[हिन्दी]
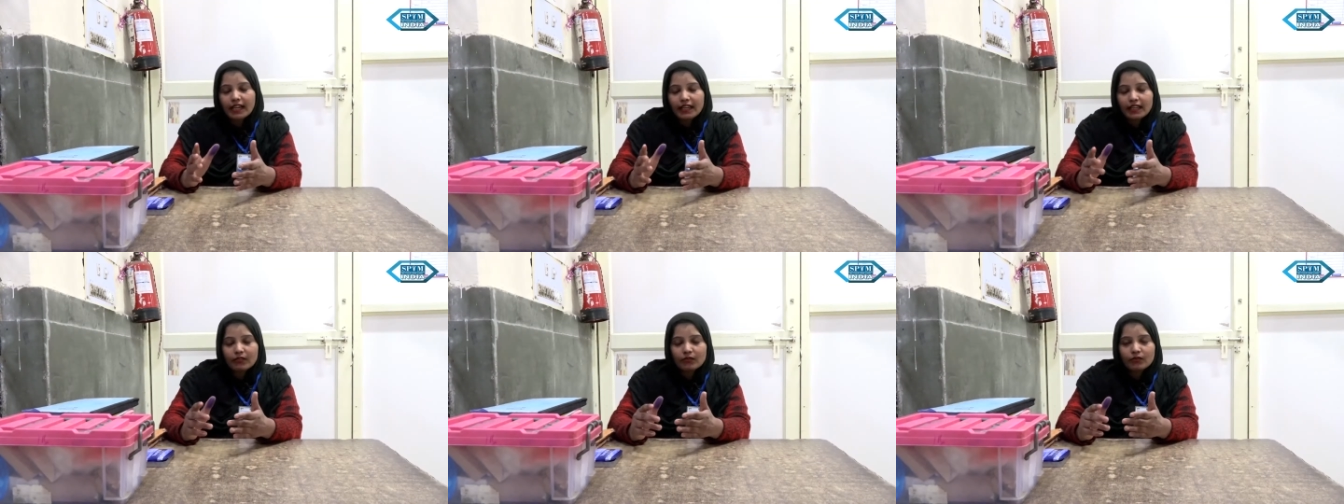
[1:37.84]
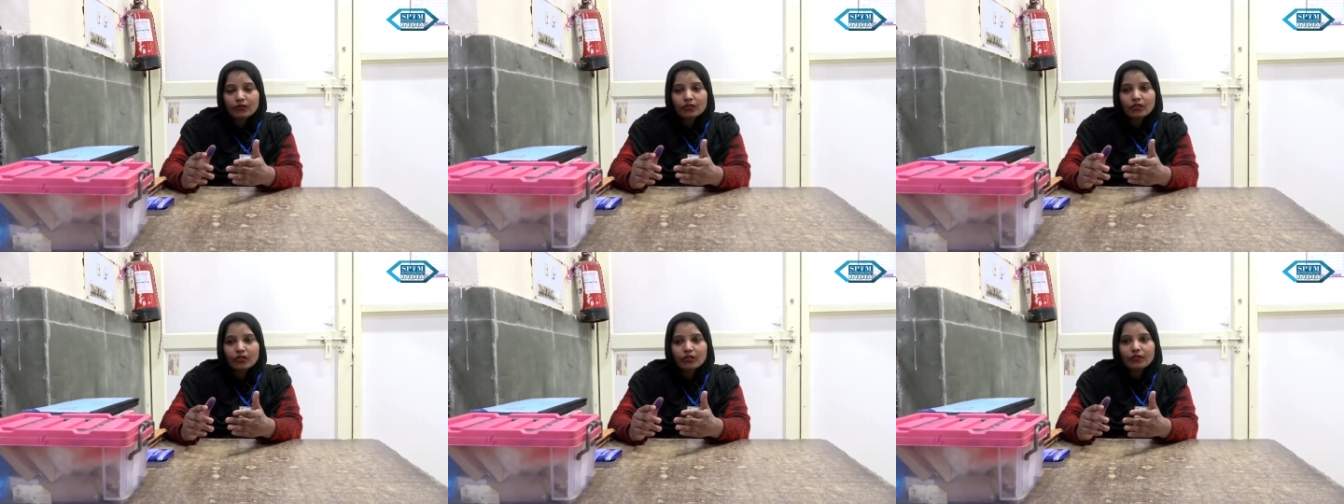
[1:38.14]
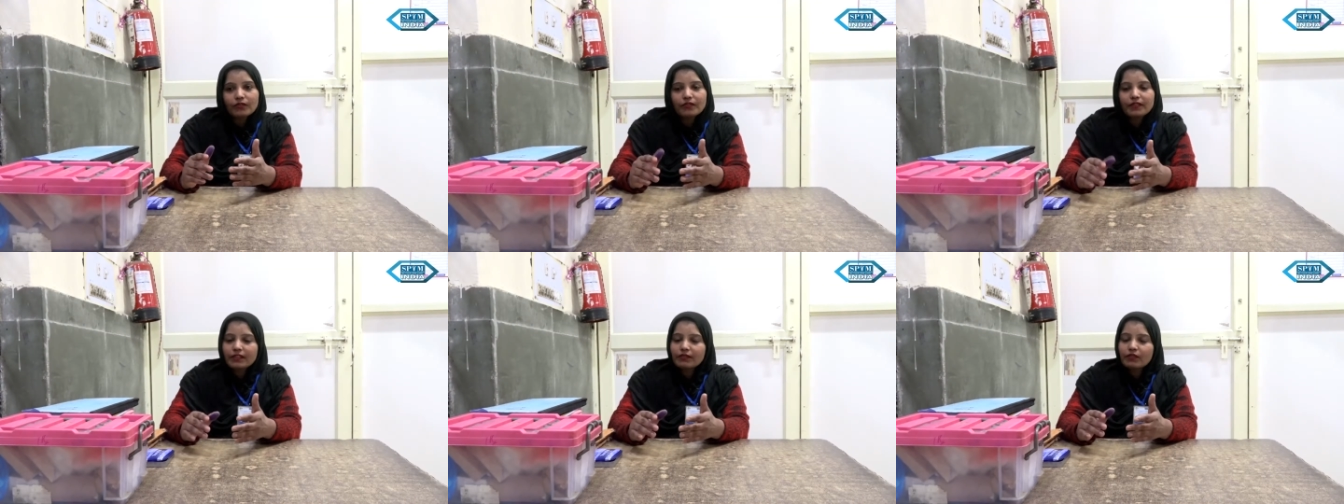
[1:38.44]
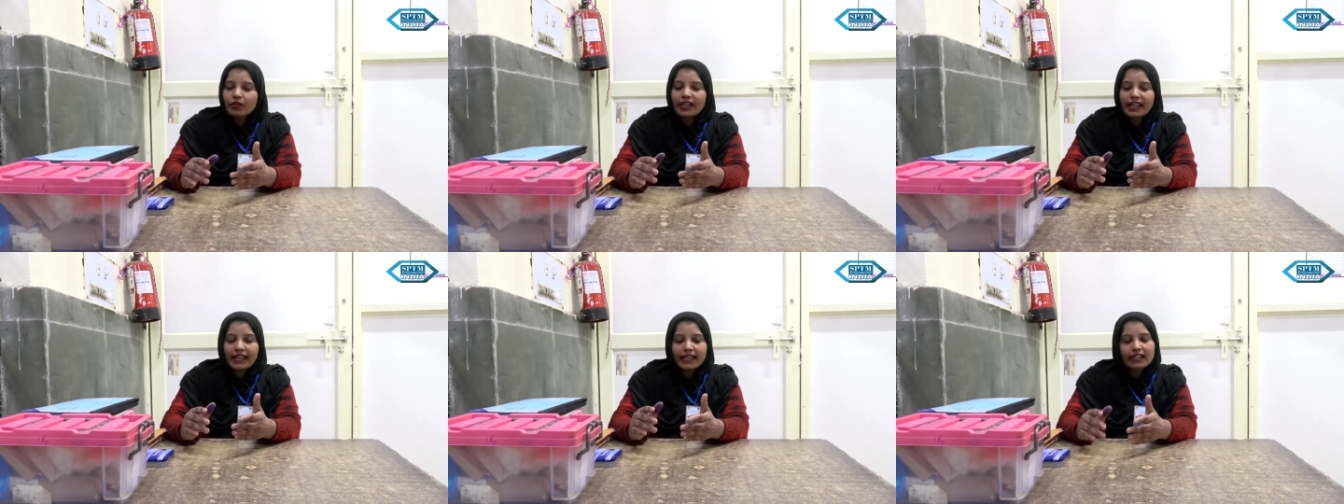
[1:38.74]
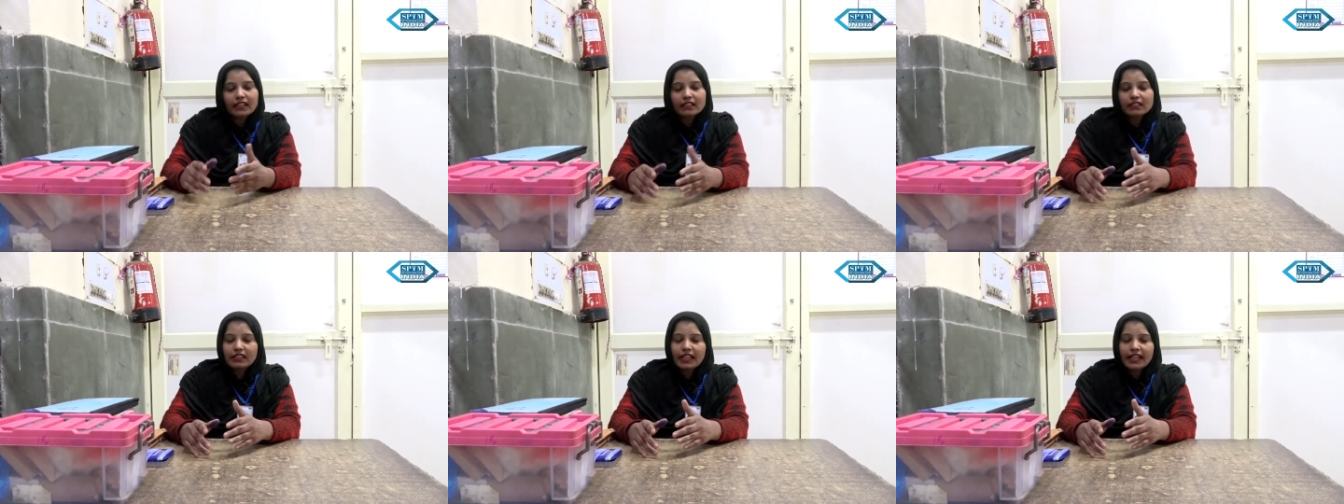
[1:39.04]
है उनको फिर वो एक
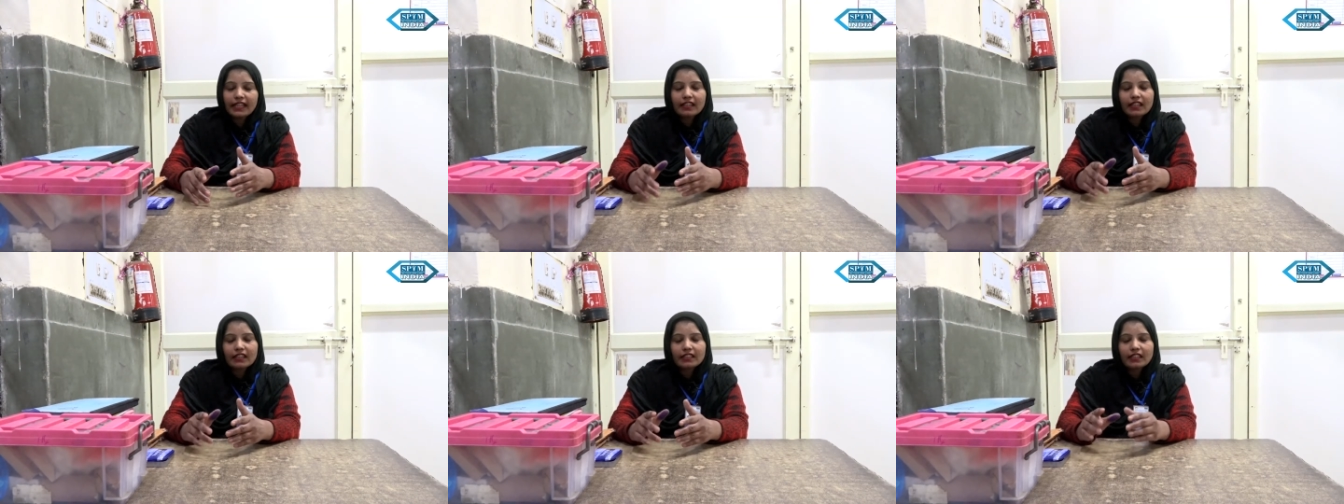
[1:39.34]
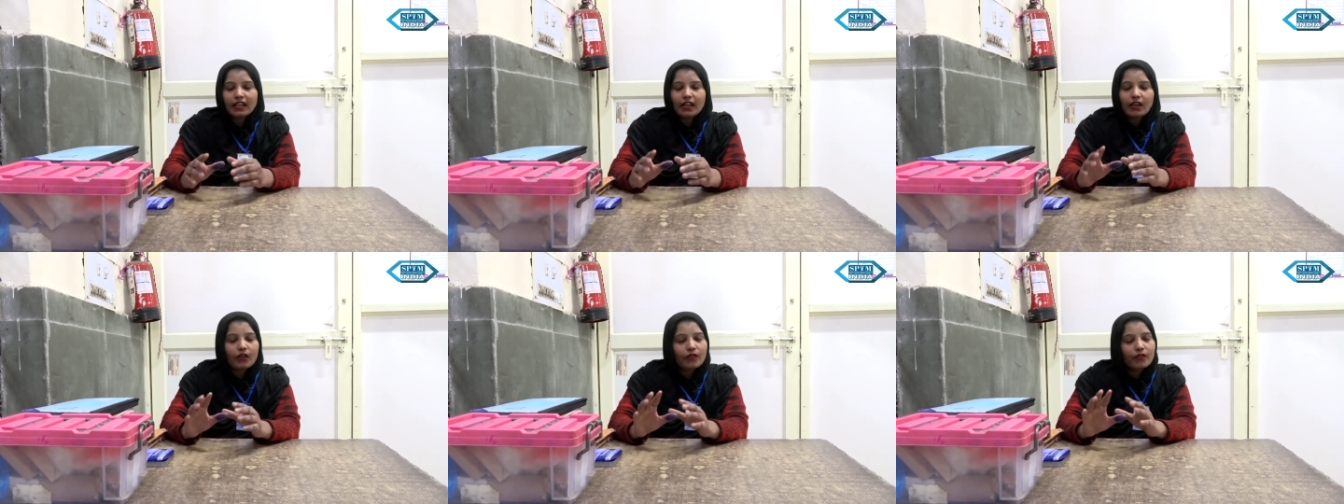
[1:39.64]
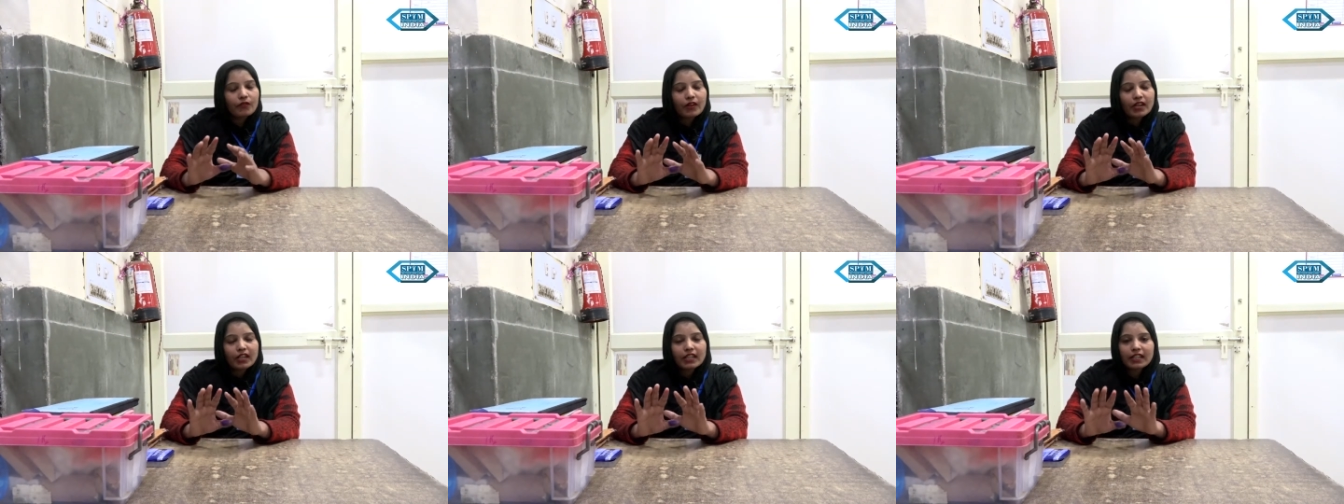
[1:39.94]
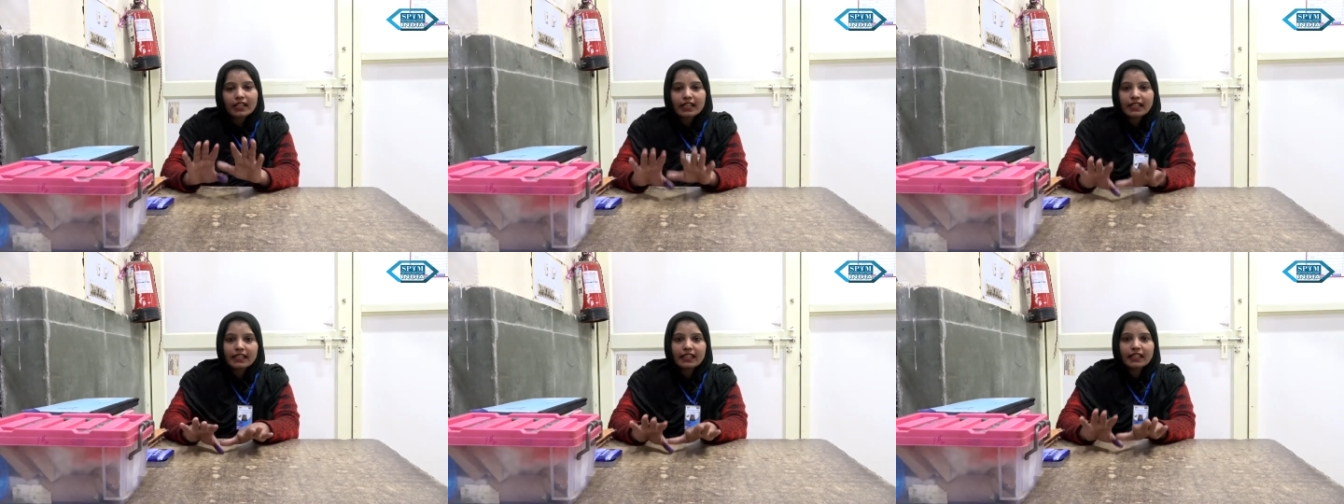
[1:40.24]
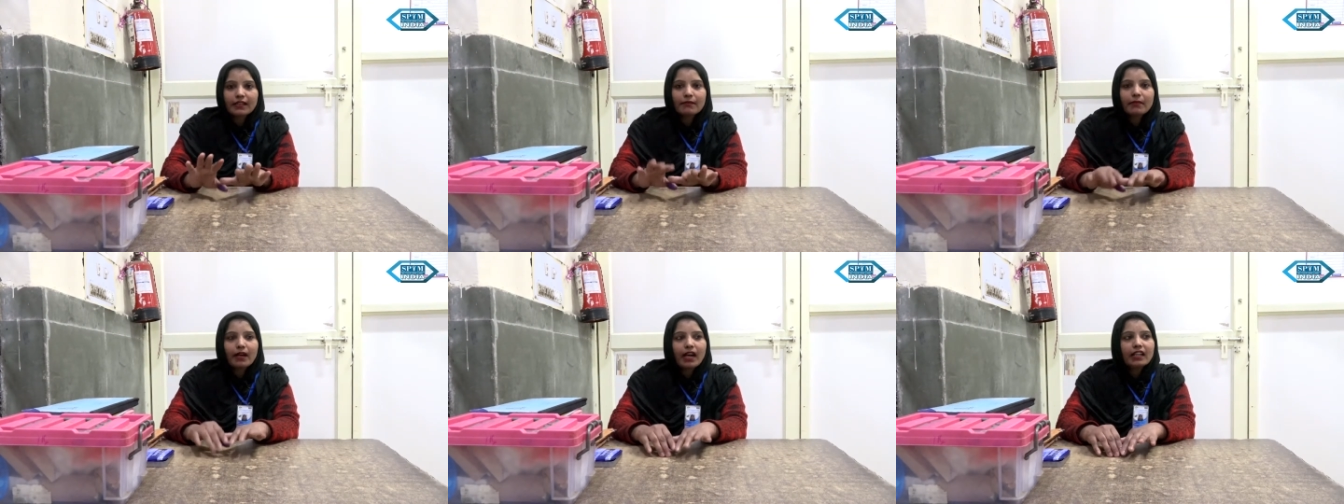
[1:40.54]
डेढ़ घंटा होमवर्क करने
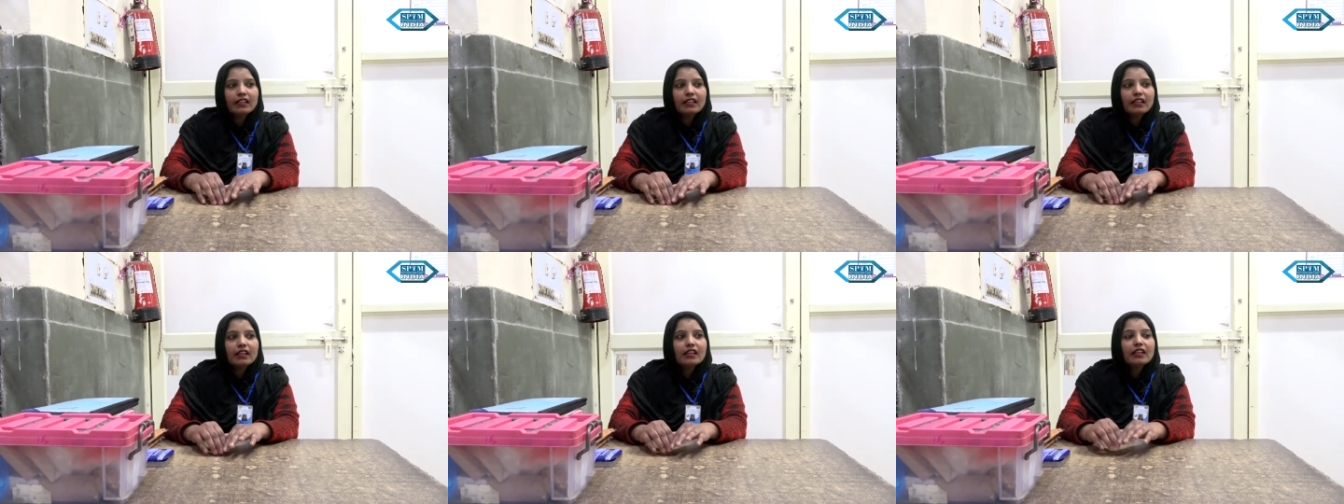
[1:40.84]
के बाद